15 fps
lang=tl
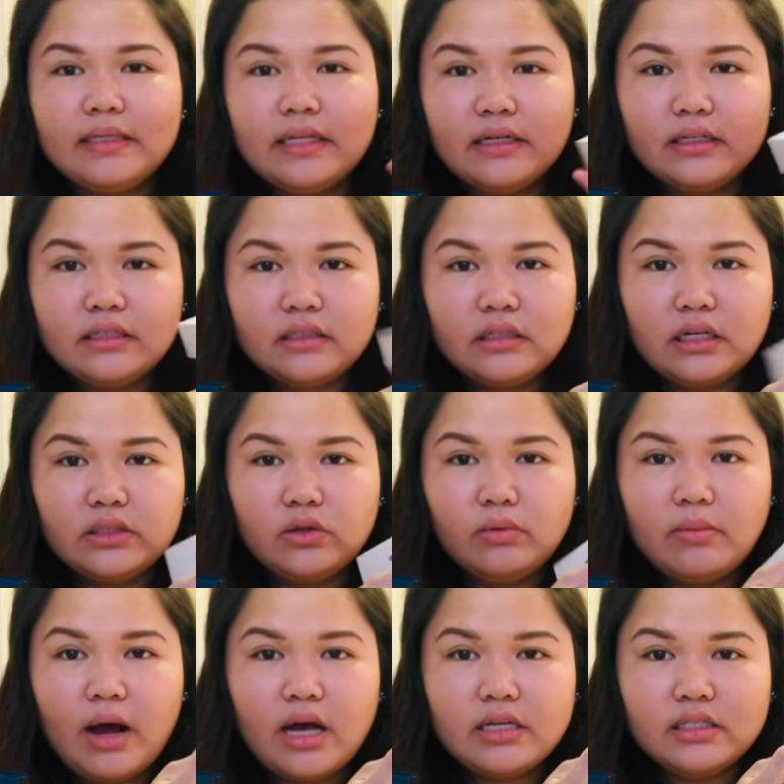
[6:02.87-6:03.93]
ng ano,
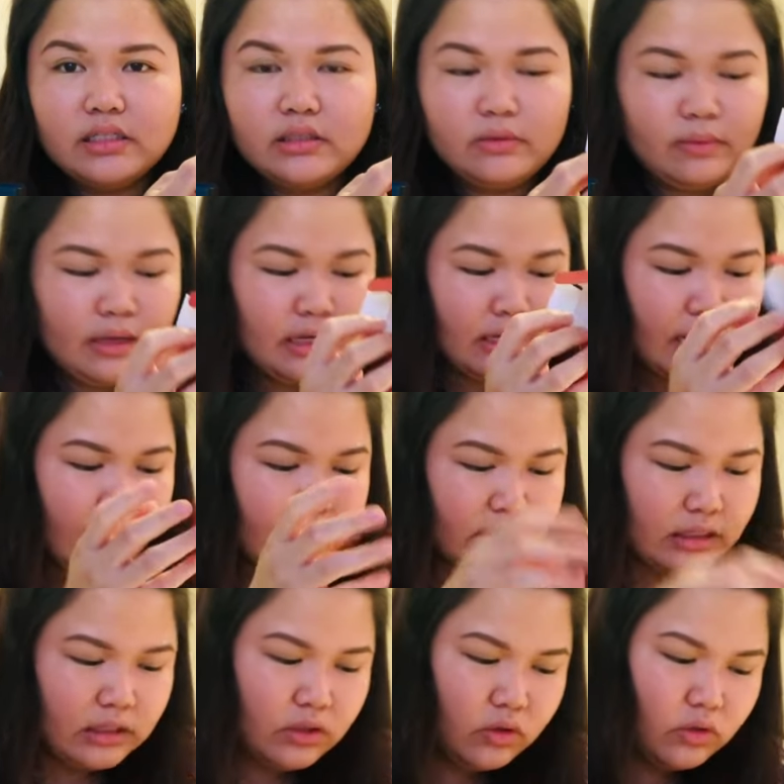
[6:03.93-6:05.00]
boxes, walang kahit
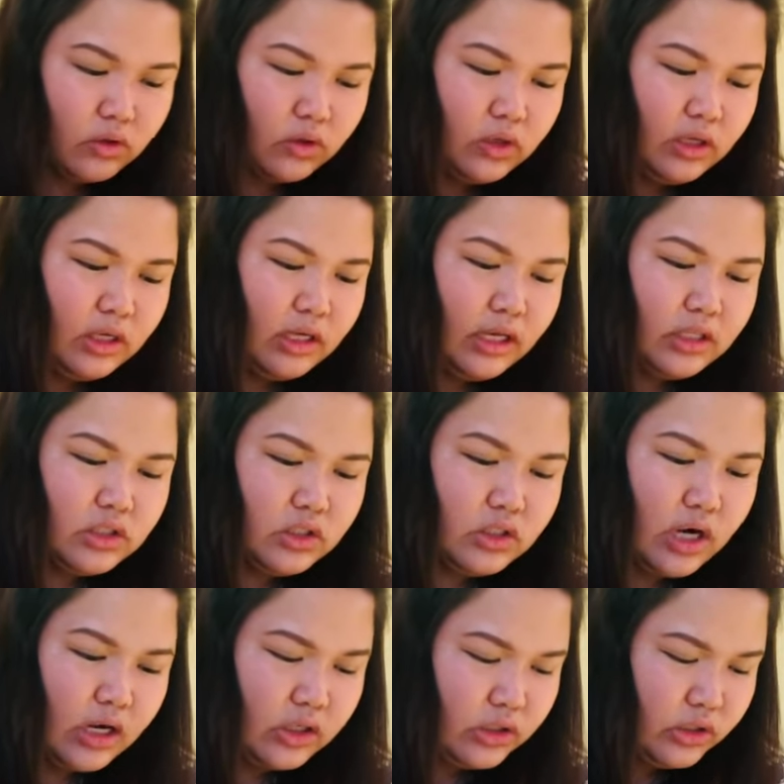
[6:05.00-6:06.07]
anong
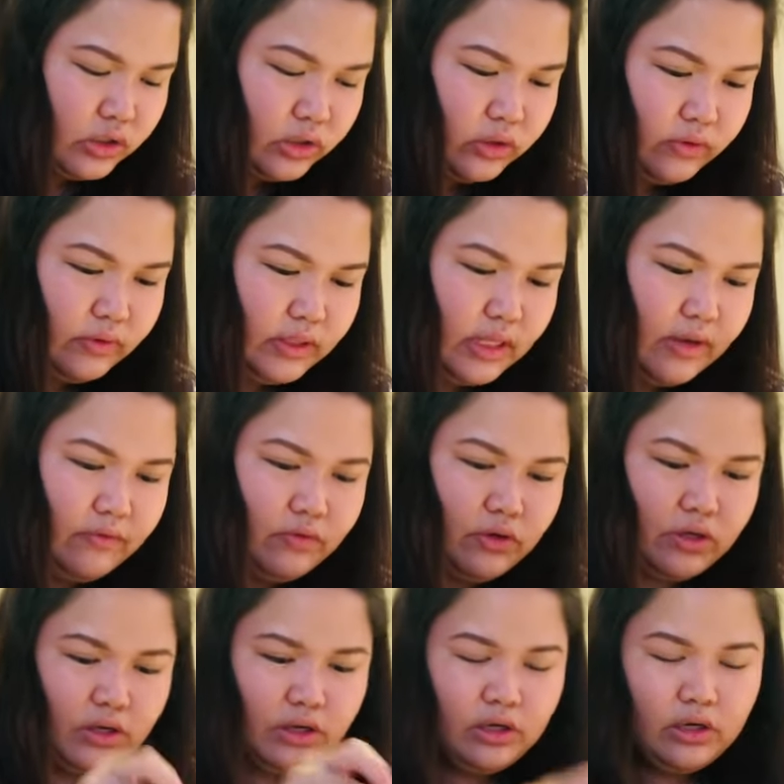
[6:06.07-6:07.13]
instruction or whatever.
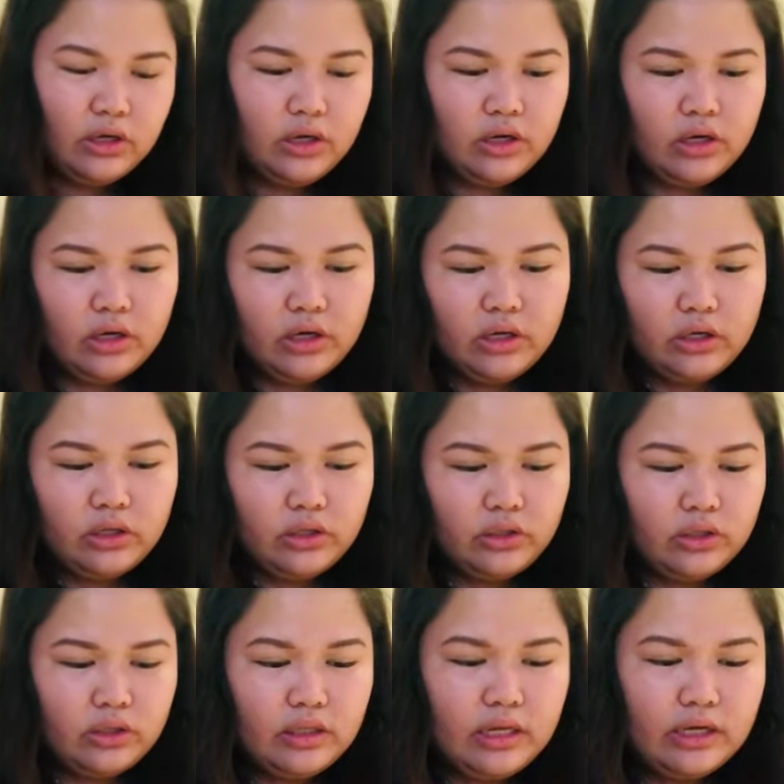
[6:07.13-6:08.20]

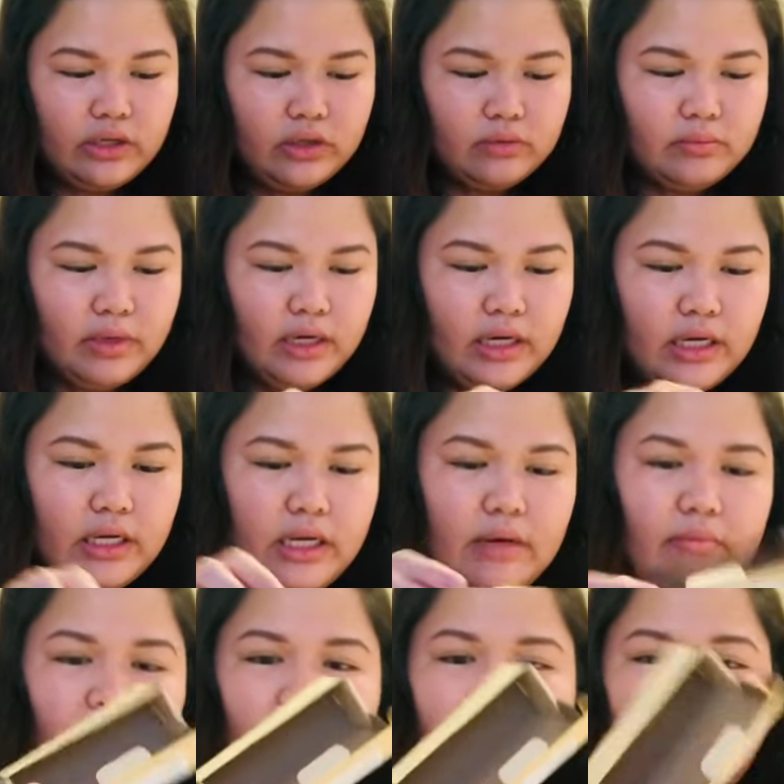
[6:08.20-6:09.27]
Yun lang yung mga
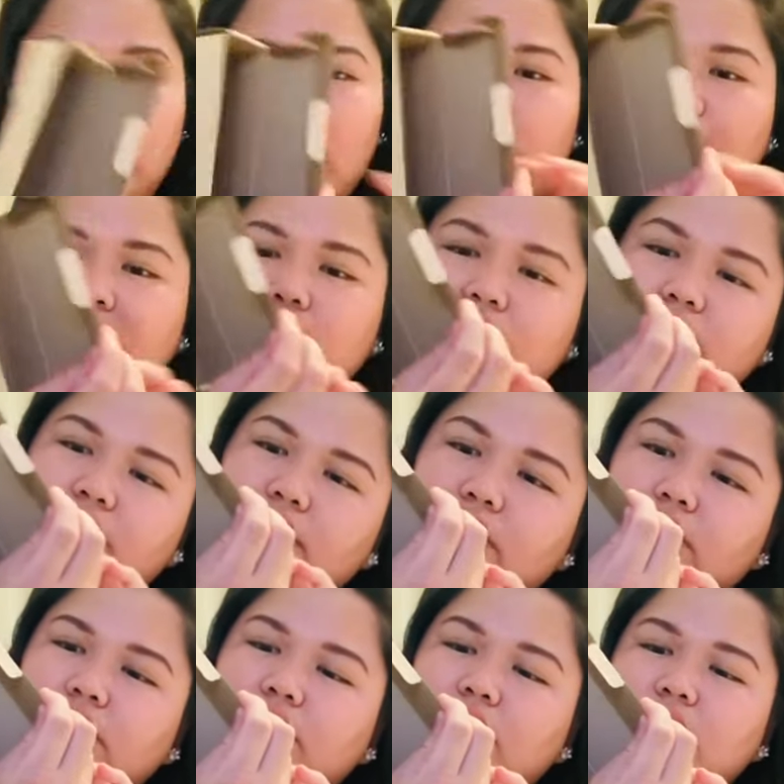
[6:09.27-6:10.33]
laman nila.
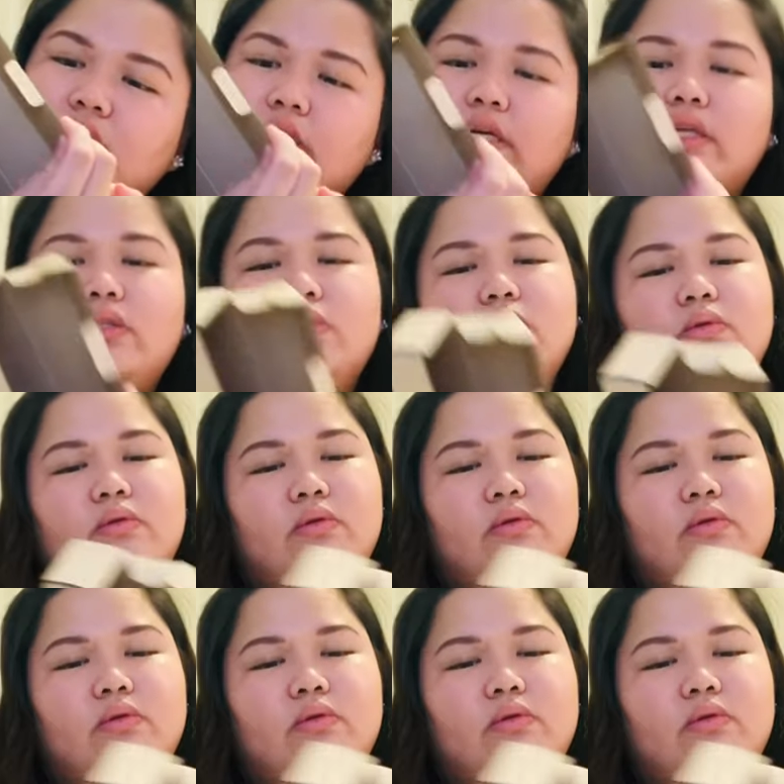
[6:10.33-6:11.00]
Like ito.